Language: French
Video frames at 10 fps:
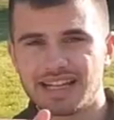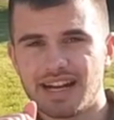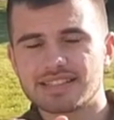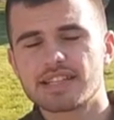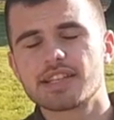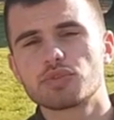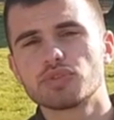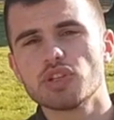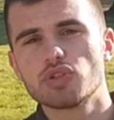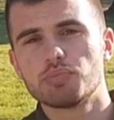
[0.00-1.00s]
Grâce à cette
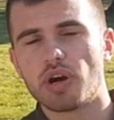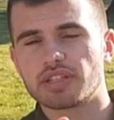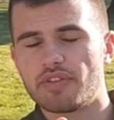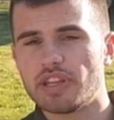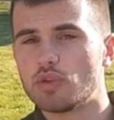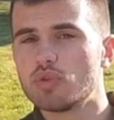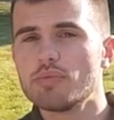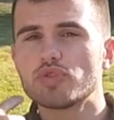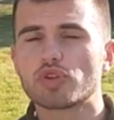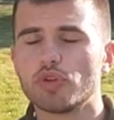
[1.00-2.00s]
routine, tu pourras travailler tous les
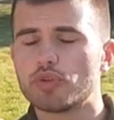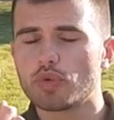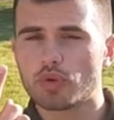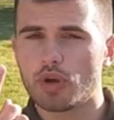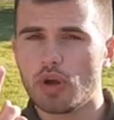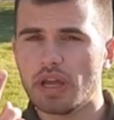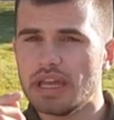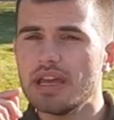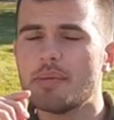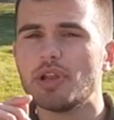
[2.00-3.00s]
muscles de ton corps
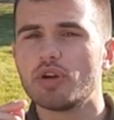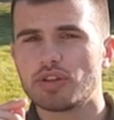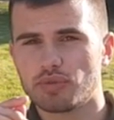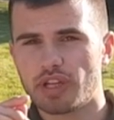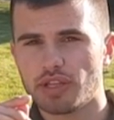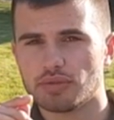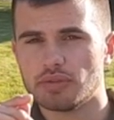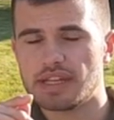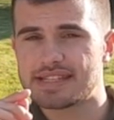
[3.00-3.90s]
et améliorer ton cardio.